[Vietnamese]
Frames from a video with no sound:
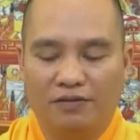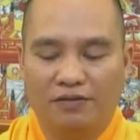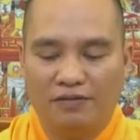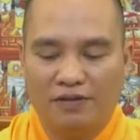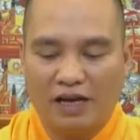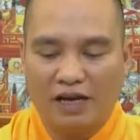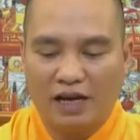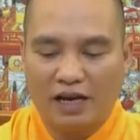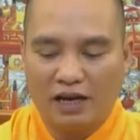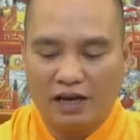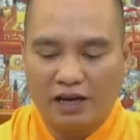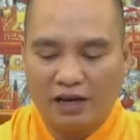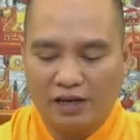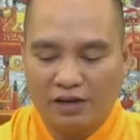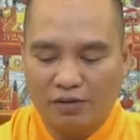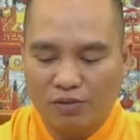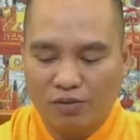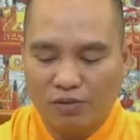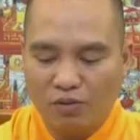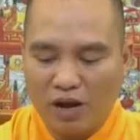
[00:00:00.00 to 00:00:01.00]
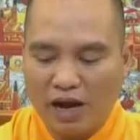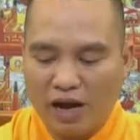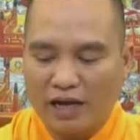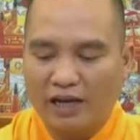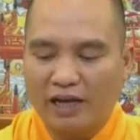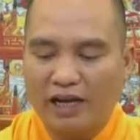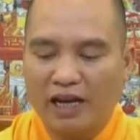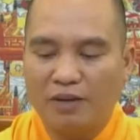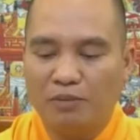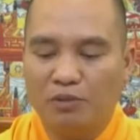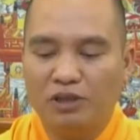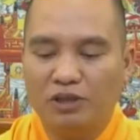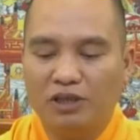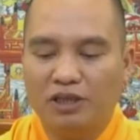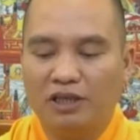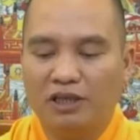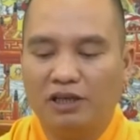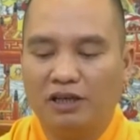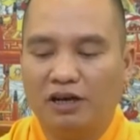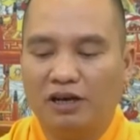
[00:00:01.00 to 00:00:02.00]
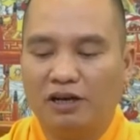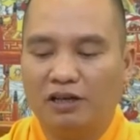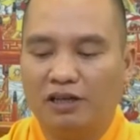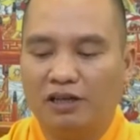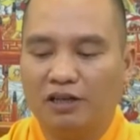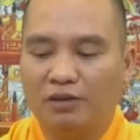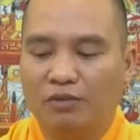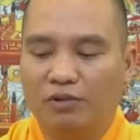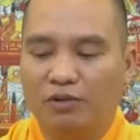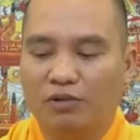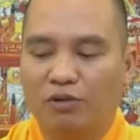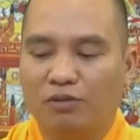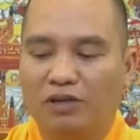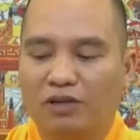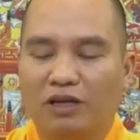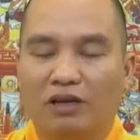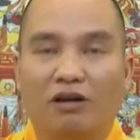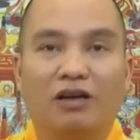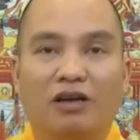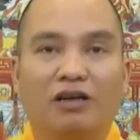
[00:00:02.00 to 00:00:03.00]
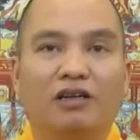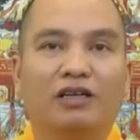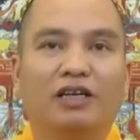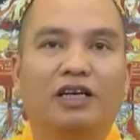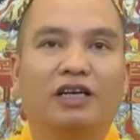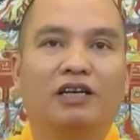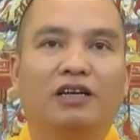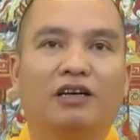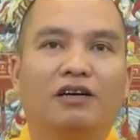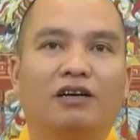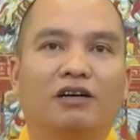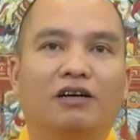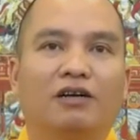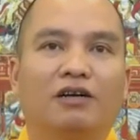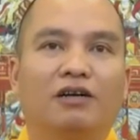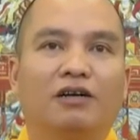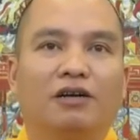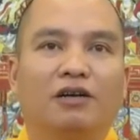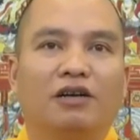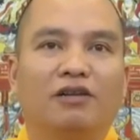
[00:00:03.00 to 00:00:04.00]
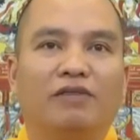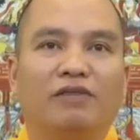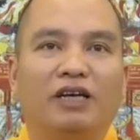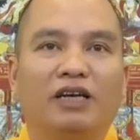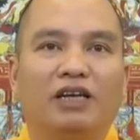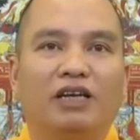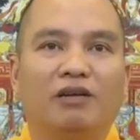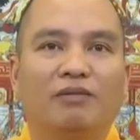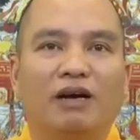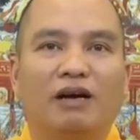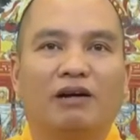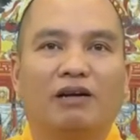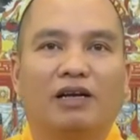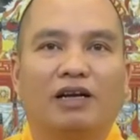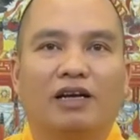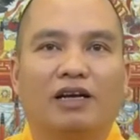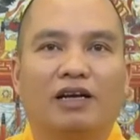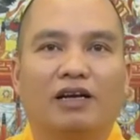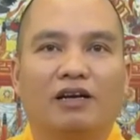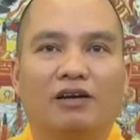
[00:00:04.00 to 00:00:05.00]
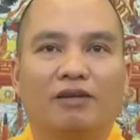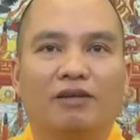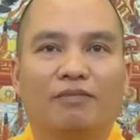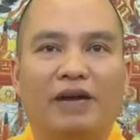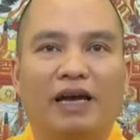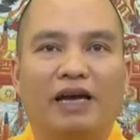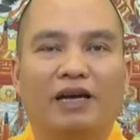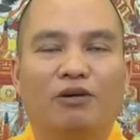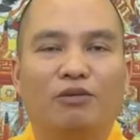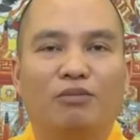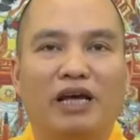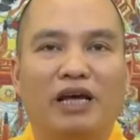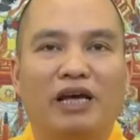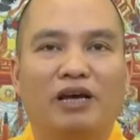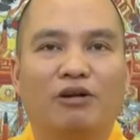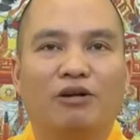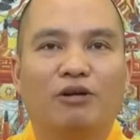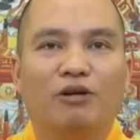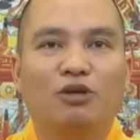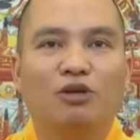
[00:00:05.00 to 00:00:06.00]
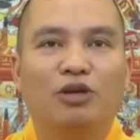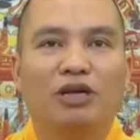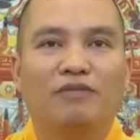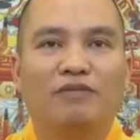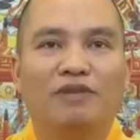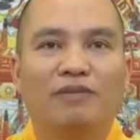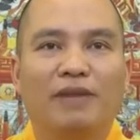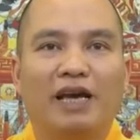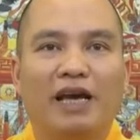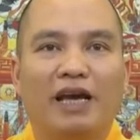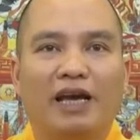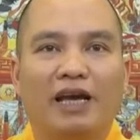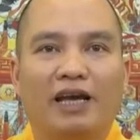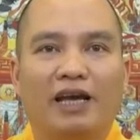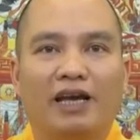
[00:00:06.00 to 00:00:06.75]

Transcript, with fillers: và cũng qua cái ngày 49 đó thì một hôm thằng con nó đến nó, nó về nó bảo là mẹ hôm nay con nói chuyện với mẹ